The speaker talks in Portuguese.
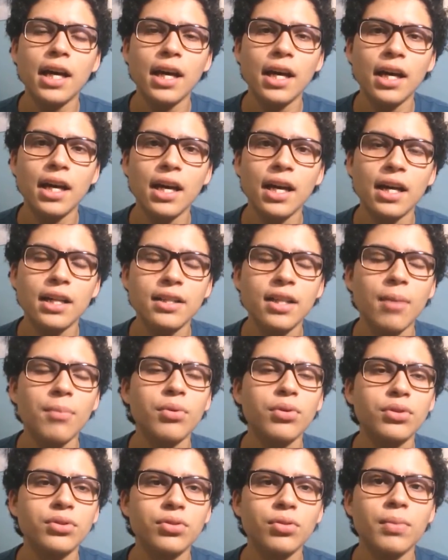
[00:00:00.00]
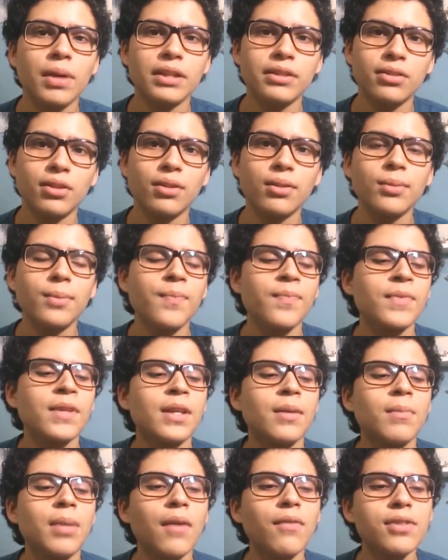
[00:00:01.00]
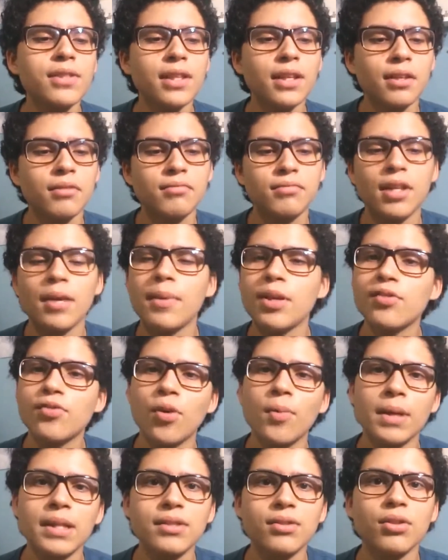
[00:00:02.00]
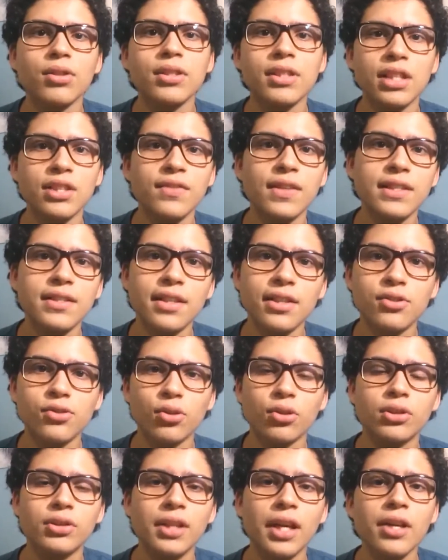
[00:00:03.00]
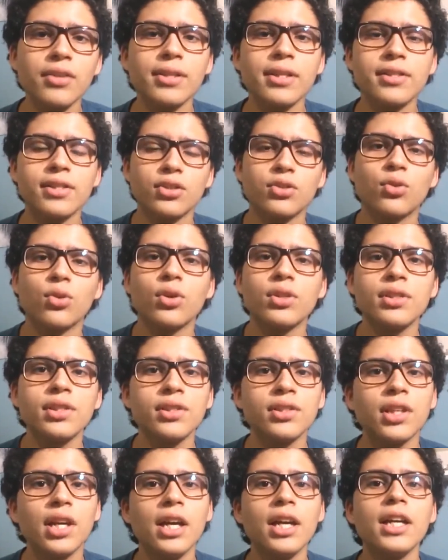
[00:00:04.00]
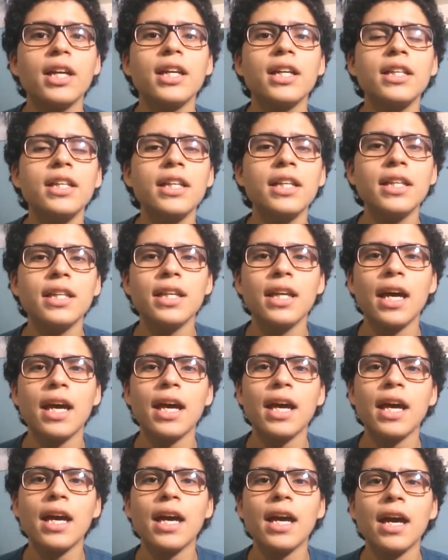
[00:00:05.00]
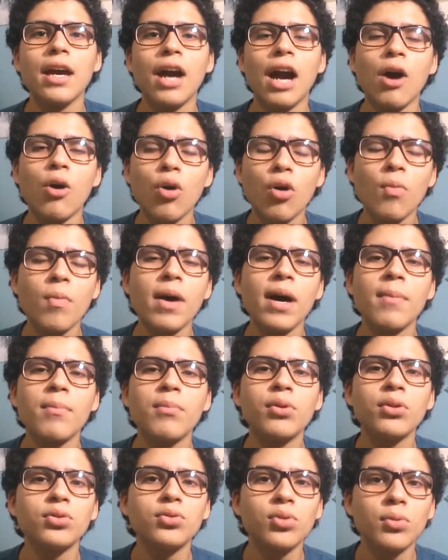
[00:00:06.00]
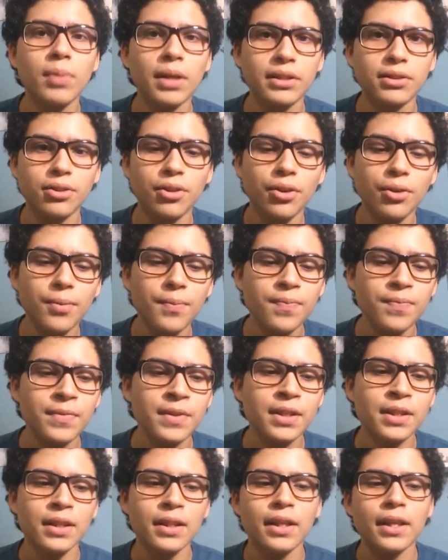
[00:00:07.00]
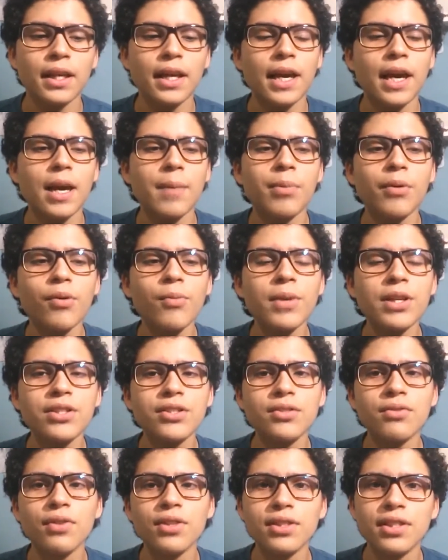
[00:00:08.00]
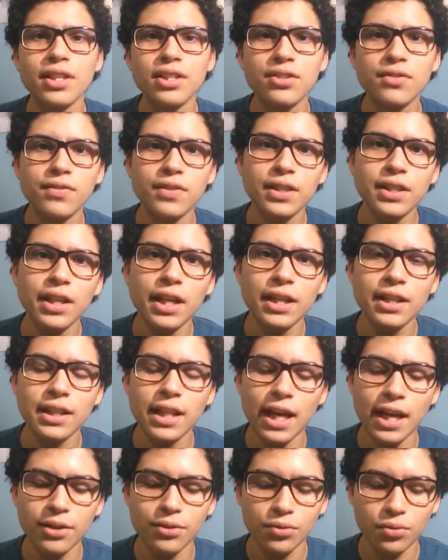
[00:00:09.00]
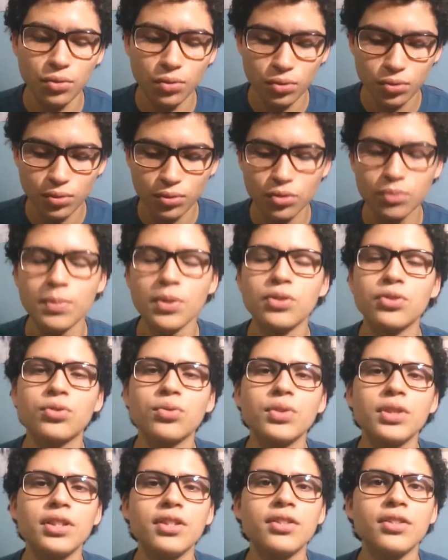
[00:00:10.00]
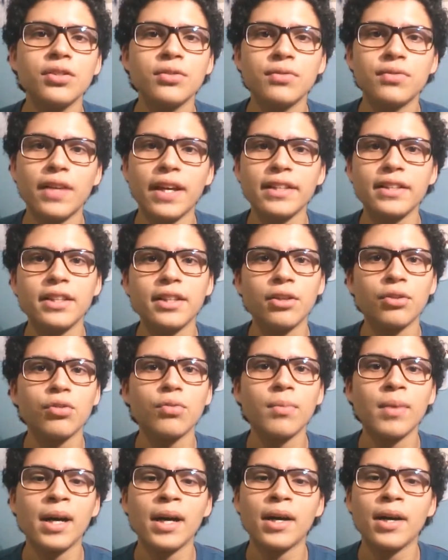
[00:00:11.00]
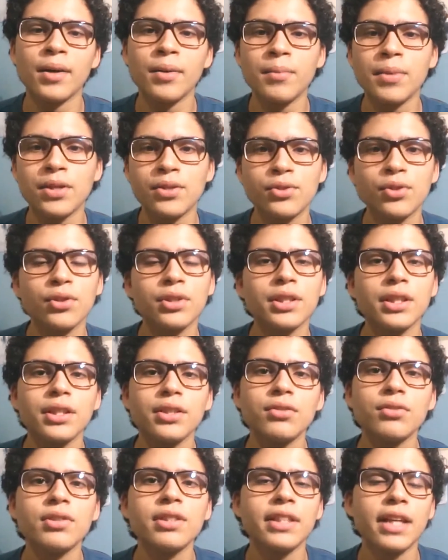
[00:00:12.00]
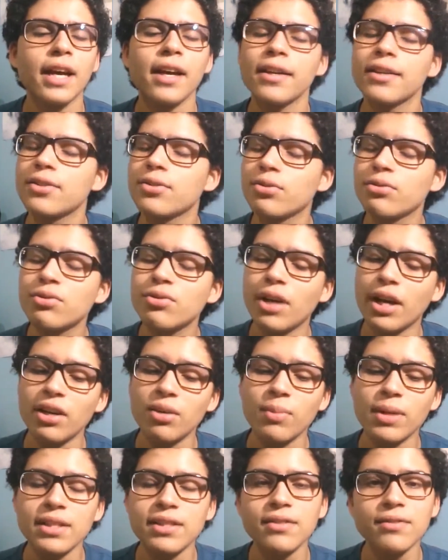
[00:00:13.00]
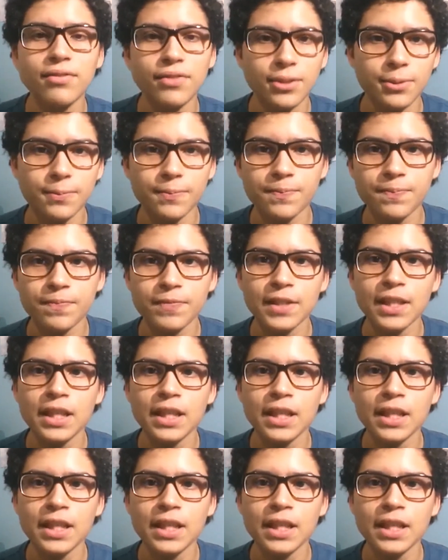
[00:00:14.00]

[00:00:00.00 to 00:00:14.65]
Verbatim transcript: da, da Booktubeton para você ter mais informações, às vezes tem sorteio, essas coisas. E é, booktubeton. É, provavelmente se vocês virem lá no, nos meus tweets vai ter alguma mencionando tá, esse usuário, mas enfim.